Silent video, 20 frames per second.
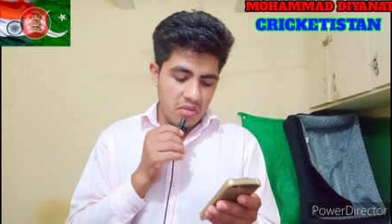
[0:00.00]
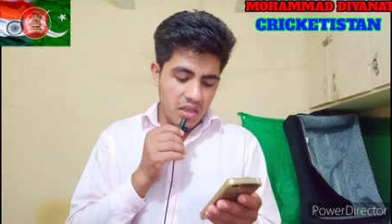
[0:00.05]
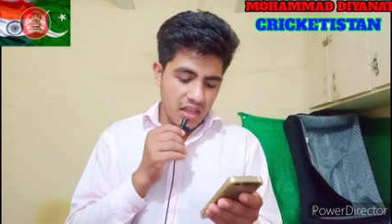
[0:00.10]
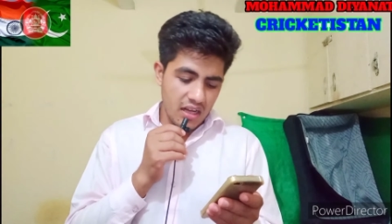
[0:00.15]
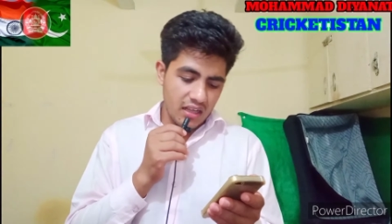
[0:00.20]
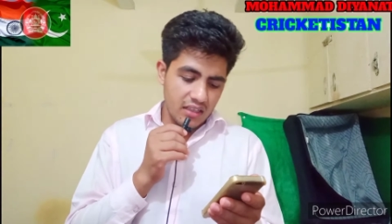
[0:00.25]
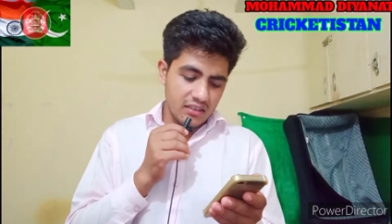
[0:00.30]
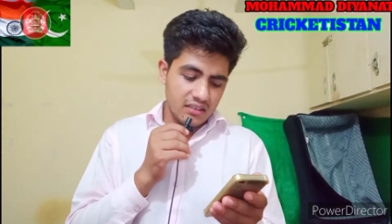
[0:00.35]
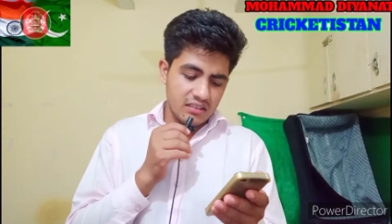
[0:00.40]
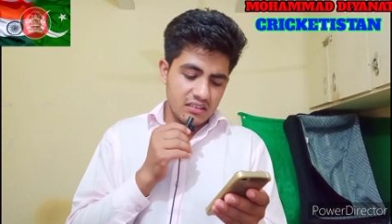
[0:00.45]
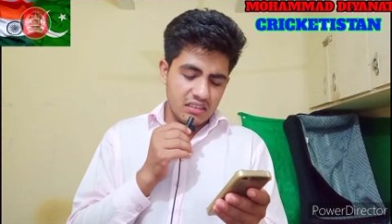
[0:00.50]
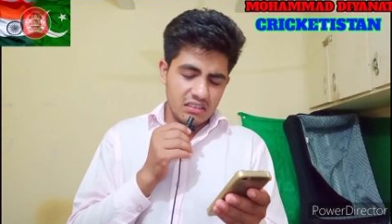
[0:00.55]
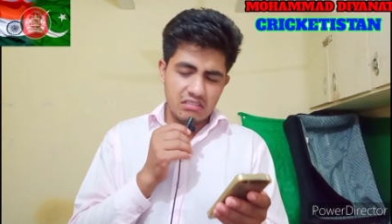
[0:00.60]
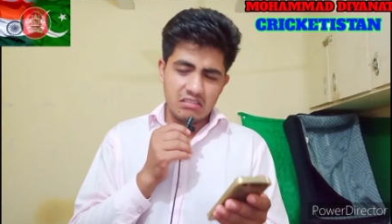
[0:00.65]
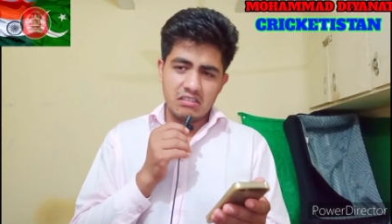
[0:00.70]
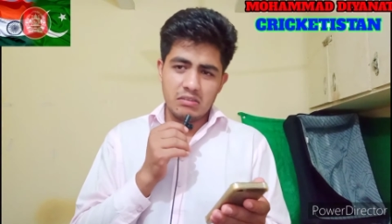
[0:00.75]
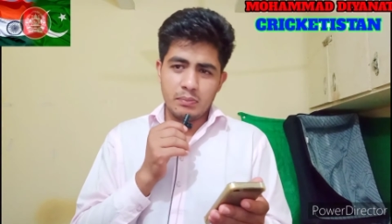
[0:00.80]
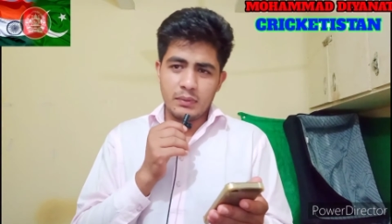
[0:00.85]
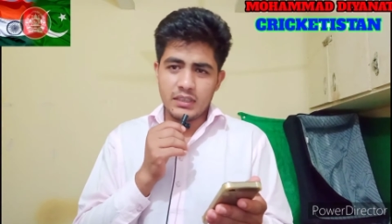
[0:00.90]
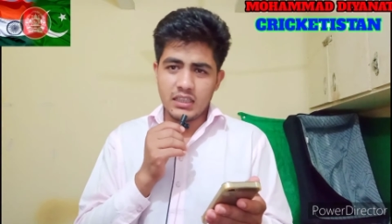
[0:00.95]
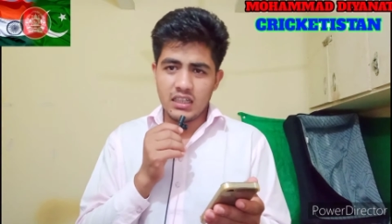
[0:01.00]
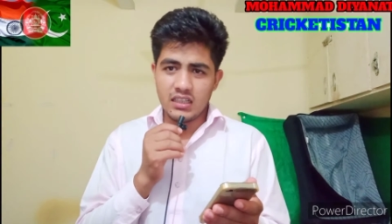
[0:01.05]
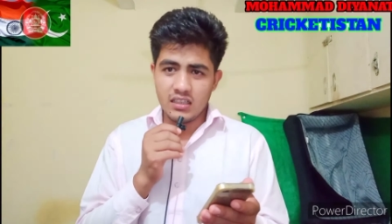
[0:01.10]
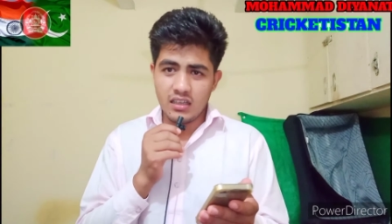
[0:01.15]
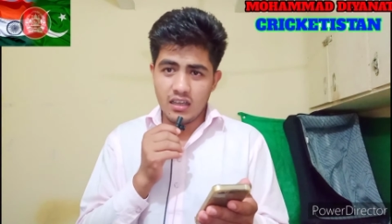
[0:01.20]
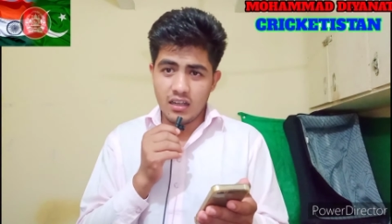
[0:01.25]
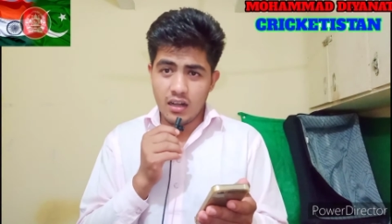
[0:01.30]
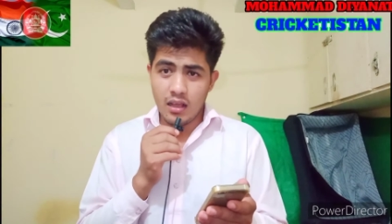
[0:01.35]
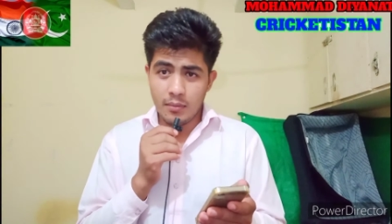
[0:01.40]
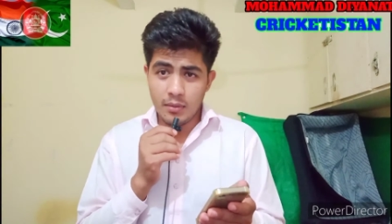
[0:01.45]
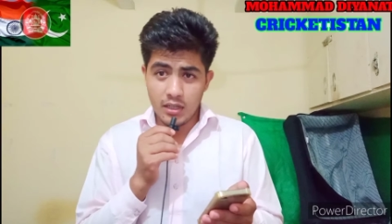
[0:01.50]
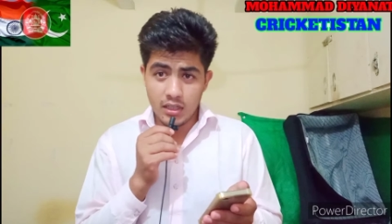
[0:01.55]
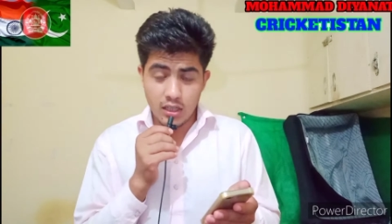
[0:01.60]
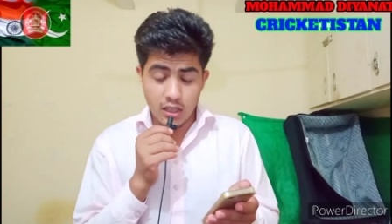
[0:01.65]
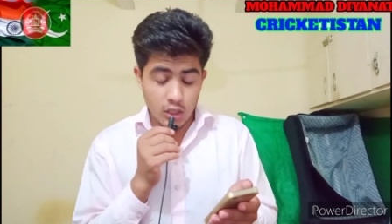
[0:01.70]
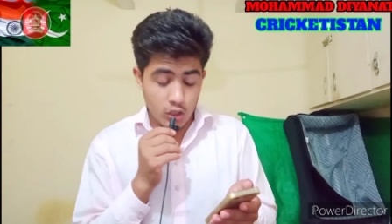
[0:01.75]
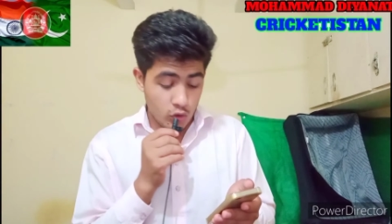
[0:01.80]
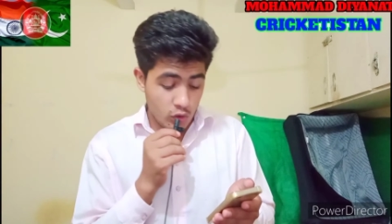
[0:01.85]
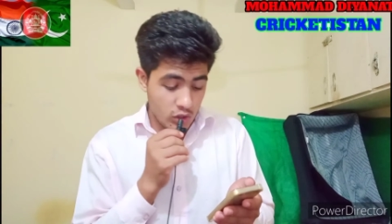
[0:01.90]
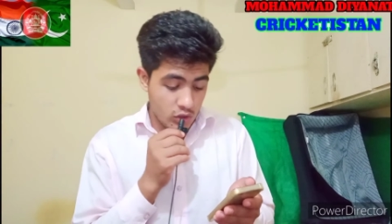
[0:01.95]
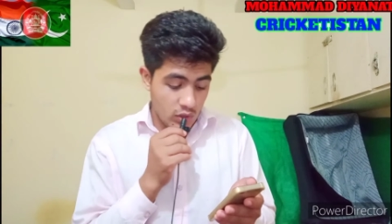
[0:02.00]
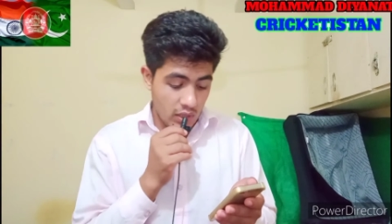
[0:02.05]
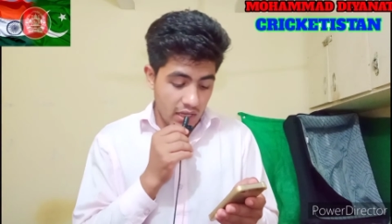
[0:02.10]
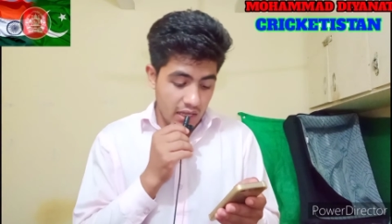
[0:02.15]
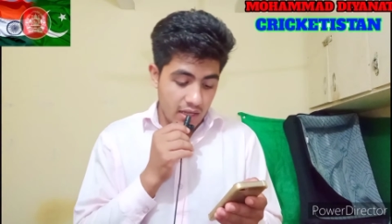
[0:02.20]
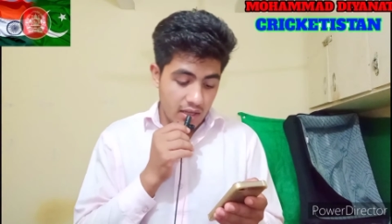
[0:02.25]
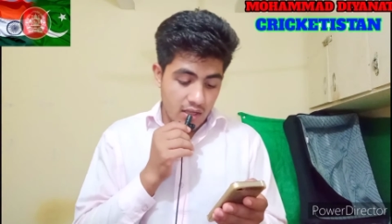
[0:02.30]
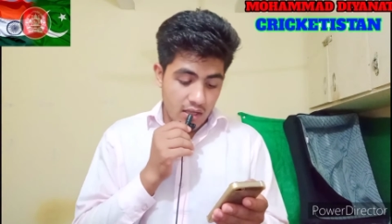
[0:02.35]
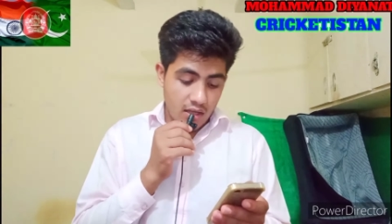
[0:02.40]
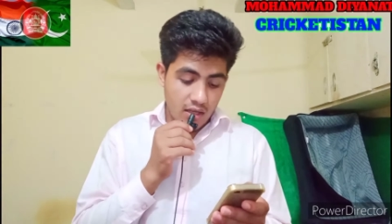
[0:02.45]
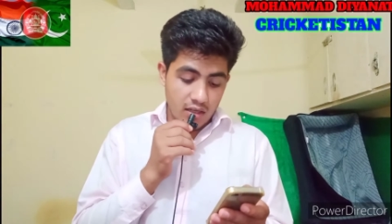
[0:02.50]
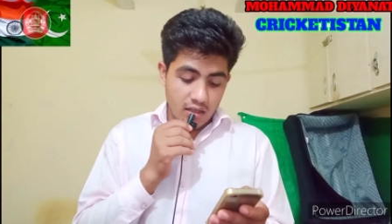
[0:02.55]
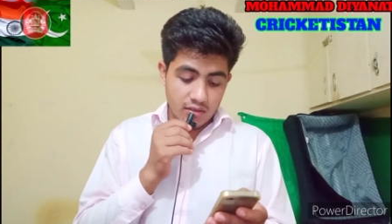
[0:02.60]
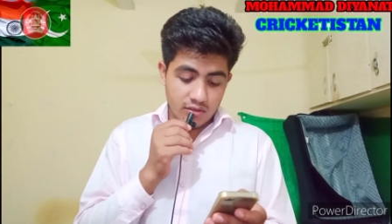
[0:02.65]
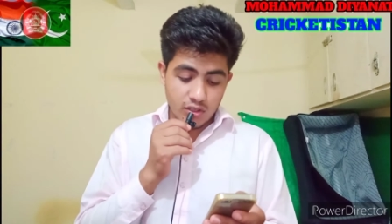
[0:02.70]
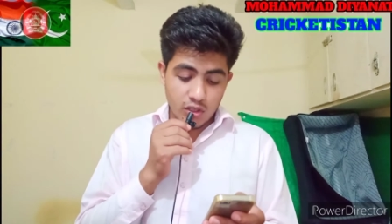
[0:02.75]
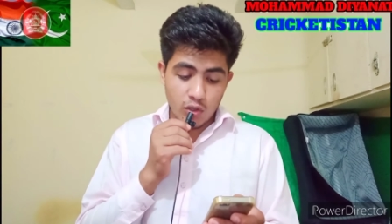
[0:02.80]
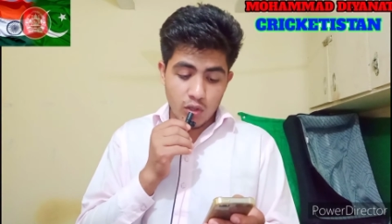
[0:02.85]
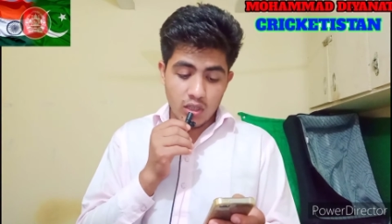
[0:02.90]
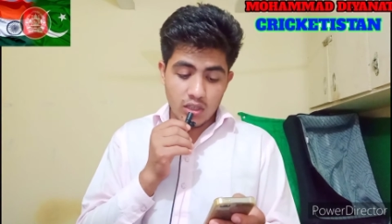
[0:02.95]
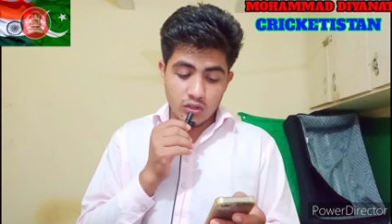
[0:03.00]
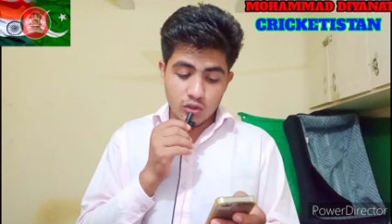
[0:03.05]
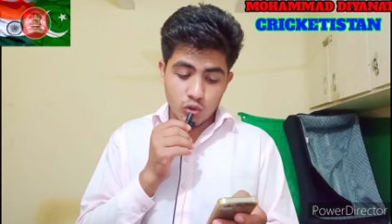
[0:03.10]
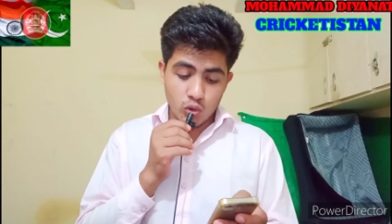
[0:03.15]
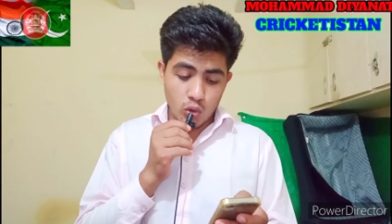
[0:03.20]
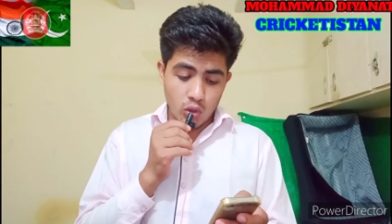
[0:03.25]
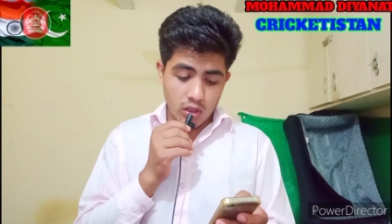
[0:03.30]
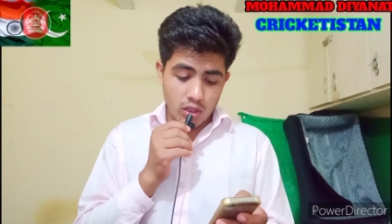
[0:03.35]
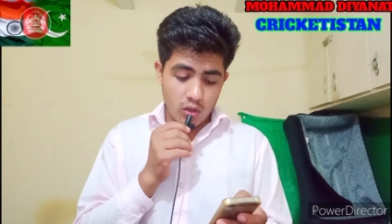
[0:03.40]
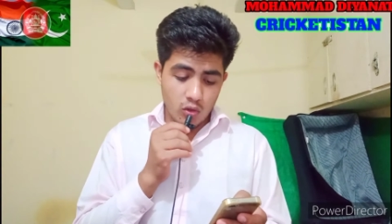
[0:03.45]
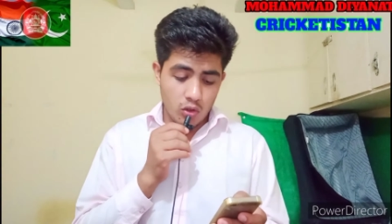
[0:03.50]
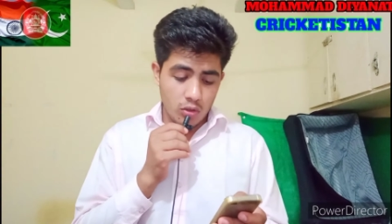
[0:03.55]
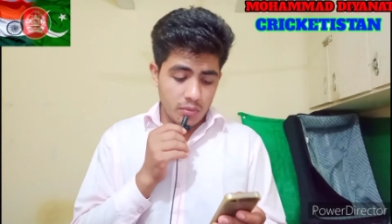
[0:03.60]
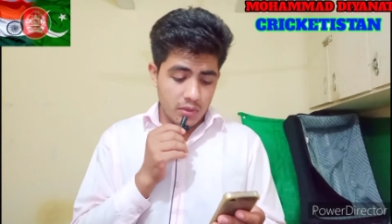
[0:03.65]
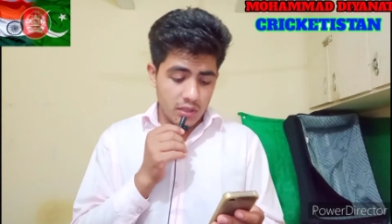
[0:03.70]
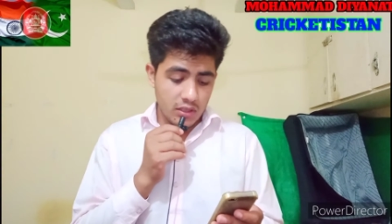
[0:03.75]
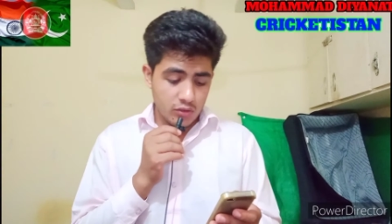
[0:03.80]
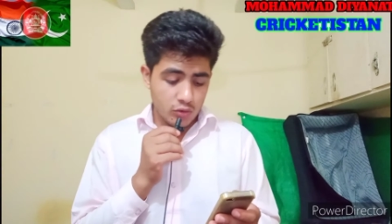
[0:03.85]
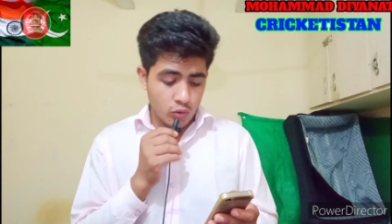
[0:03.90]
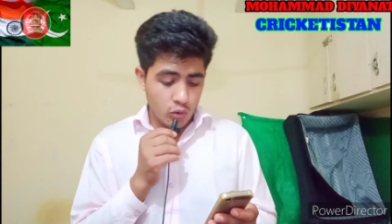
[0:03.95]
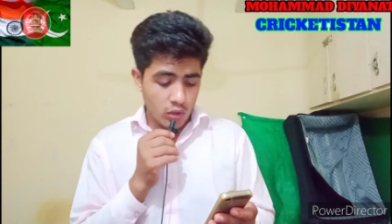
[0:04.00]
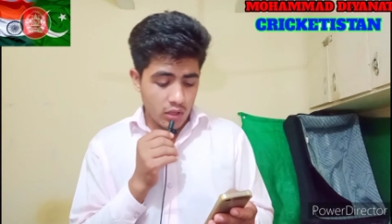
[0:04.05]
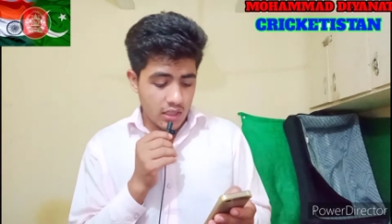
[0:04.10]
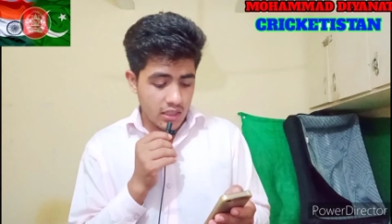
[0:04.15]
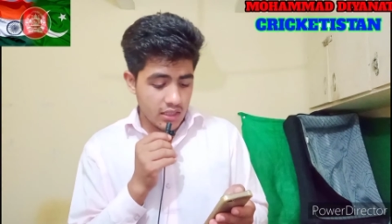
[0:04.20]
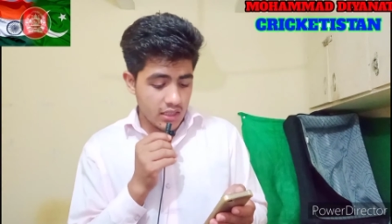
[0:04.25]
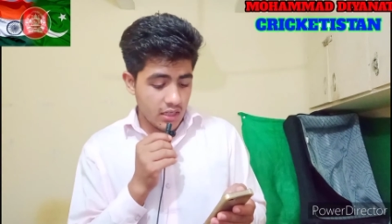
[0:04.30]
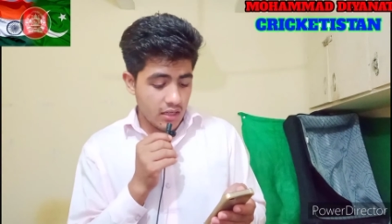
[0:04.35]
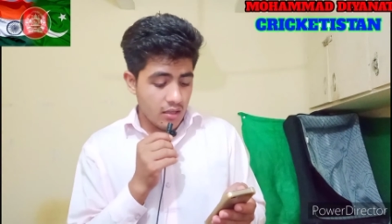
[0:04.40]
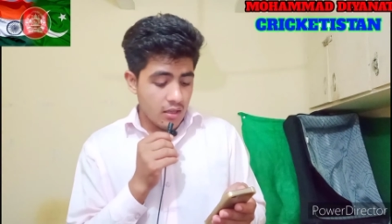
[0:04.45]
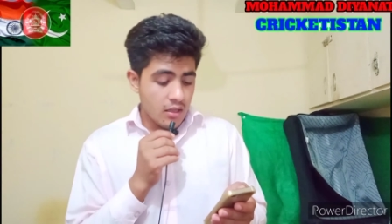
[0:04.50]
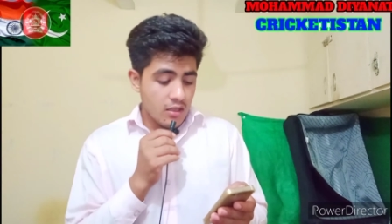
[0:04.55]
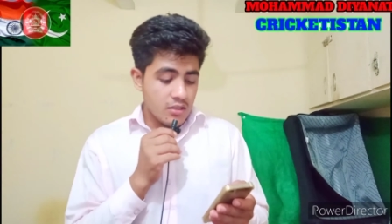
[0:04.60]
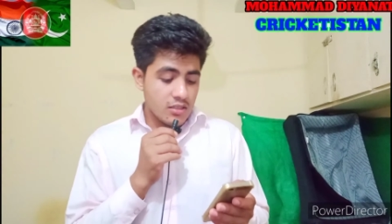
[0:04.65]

मेरे पता नहीं क्या नाम है इनका इन्होंने जो है ज़ीरो रन स्कोर किए कोई भी रन स्कोर नहीं किया